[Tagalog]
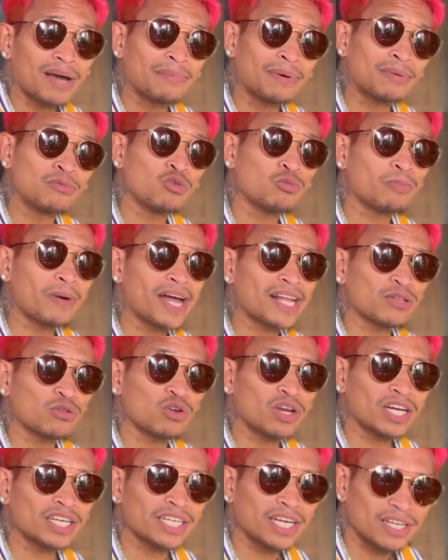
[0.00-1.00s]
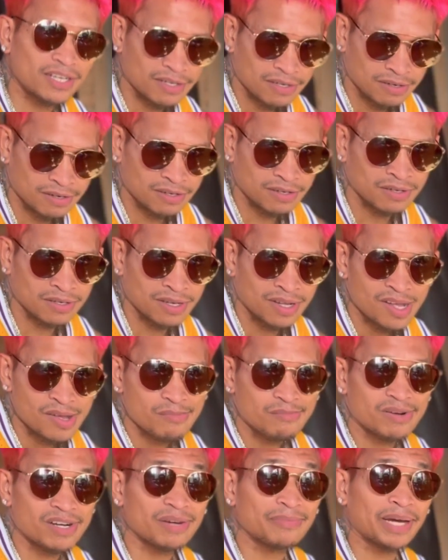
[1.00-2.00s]
hindi daw monster itong si
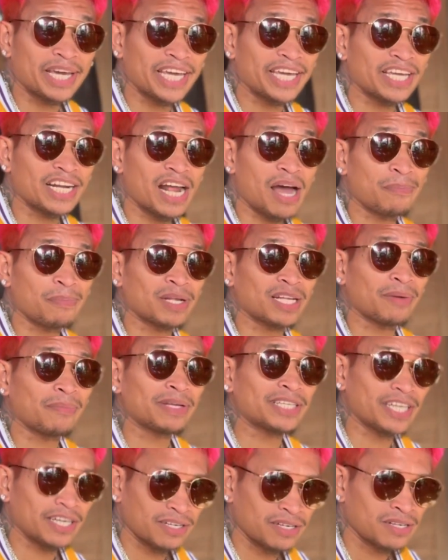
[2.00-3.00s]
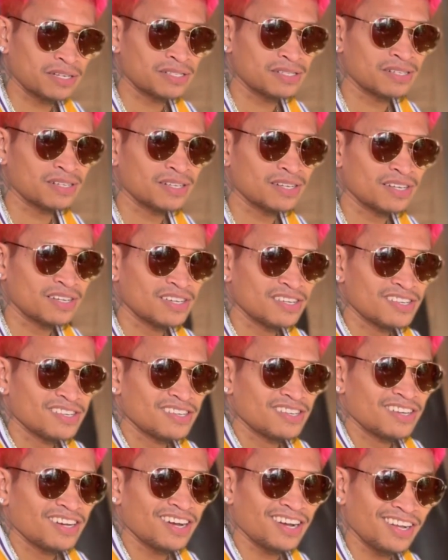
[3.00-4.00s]
Inoue. Siya daw ay Japanese
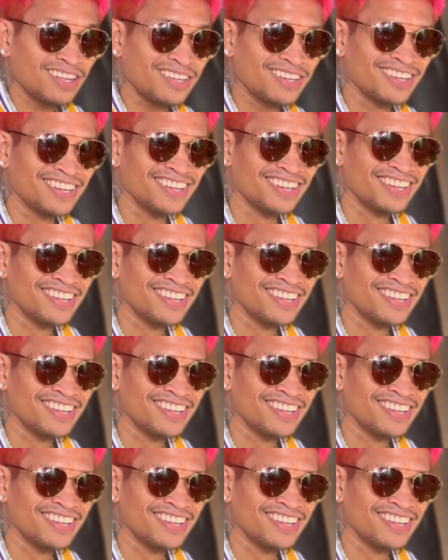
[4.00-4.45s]
turtle again.